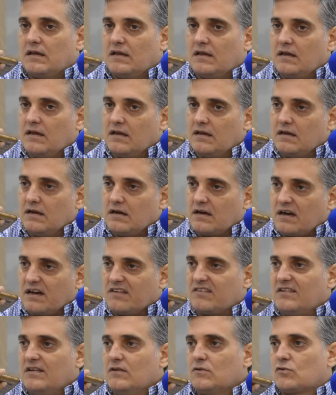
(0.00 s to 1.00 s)
en, el
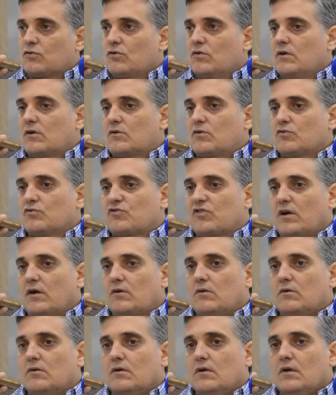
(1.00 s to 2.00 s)
recinto del
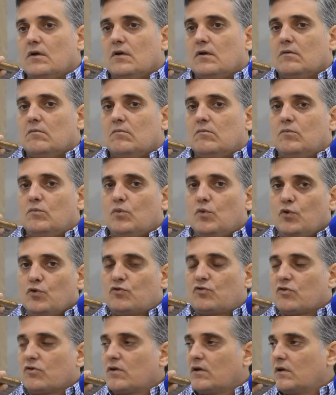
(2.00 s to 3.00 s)
Consejo
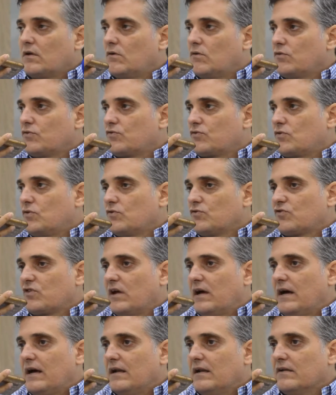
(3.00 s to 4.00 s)
muchos de los
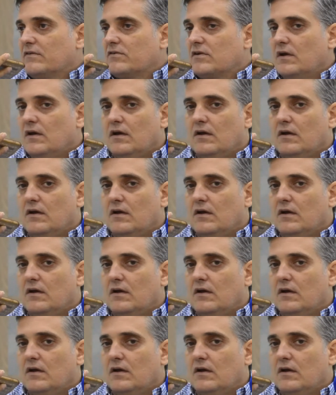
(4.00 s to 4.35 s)
concejales